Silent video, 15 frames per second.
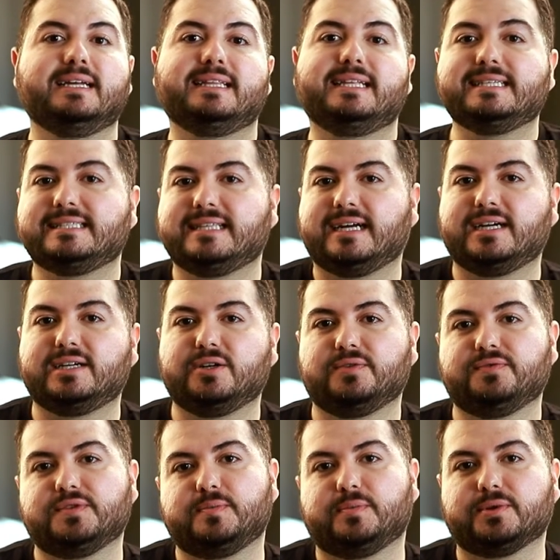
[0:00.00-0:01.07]
testar
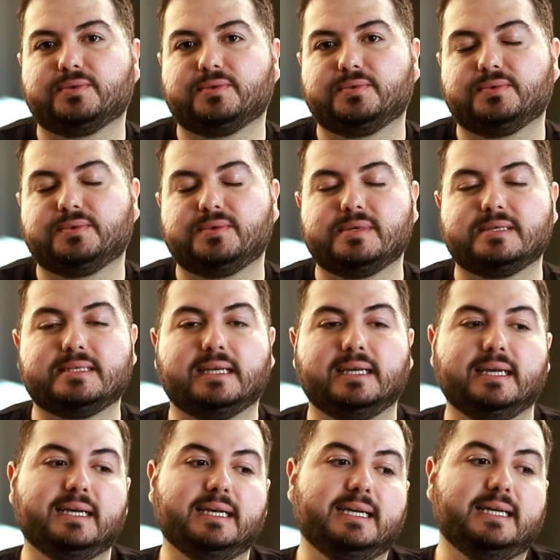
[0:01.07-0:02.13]
novos produtos
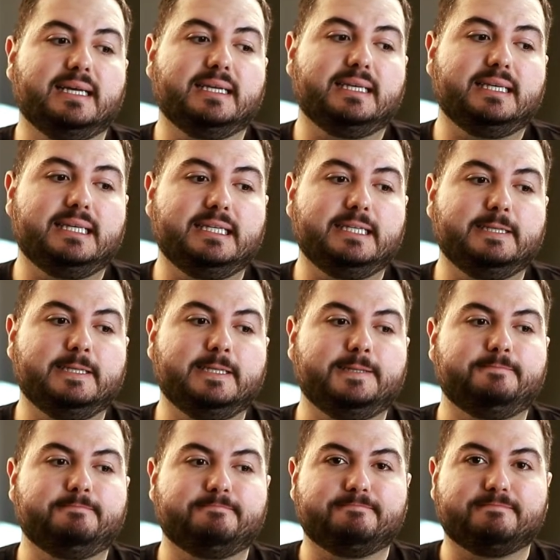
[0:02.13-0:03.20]

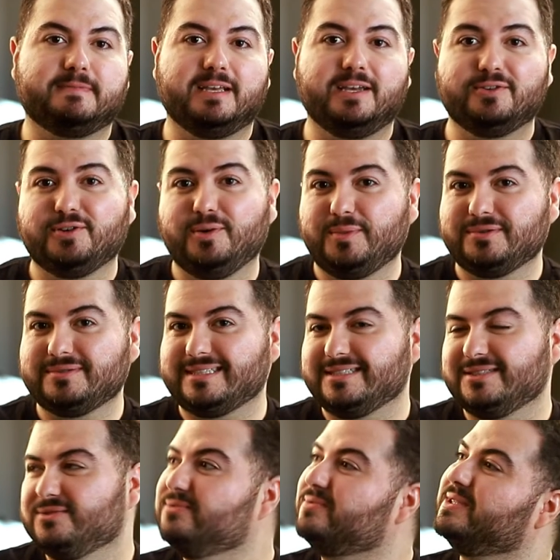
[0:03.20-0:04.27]
e eu tô
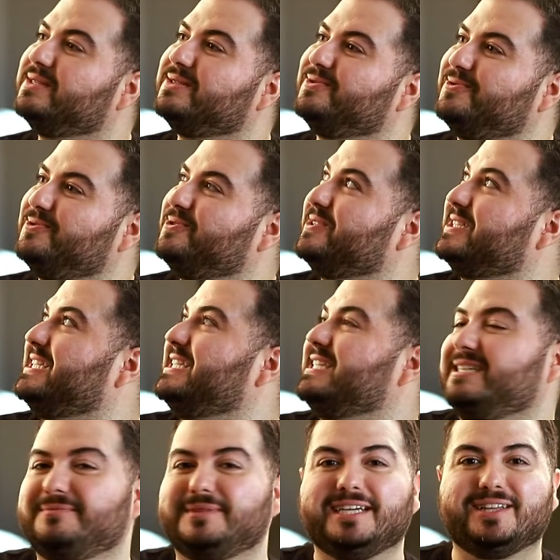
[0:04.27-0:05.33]
montando um estúdio aqui
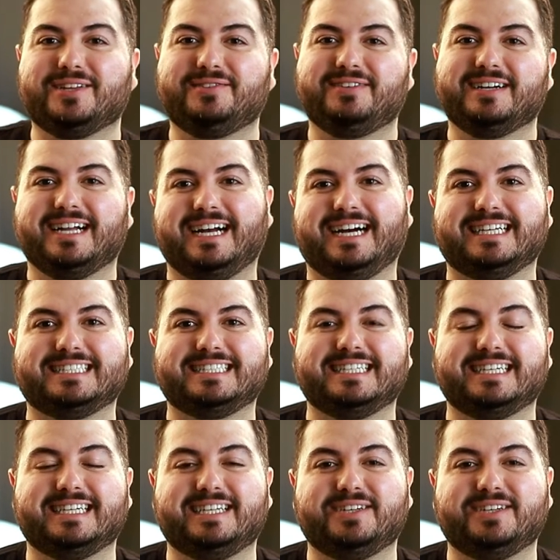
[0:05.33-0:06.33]
na minha nova casa.